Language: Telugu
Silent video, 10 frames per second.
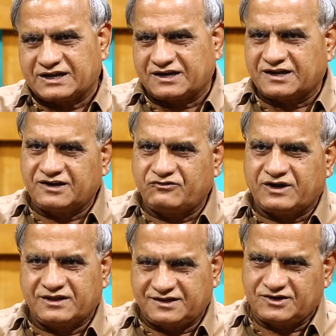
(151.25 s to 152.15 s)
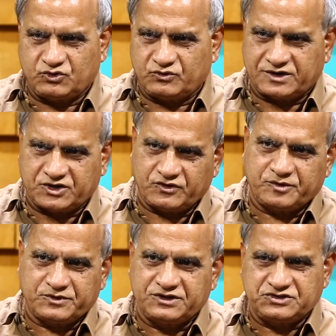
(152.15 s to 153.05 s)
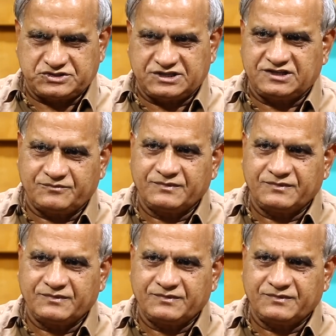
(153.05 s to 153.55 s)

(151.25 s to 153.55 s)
రకరకాల వాదనలు అటువైపు నుంచి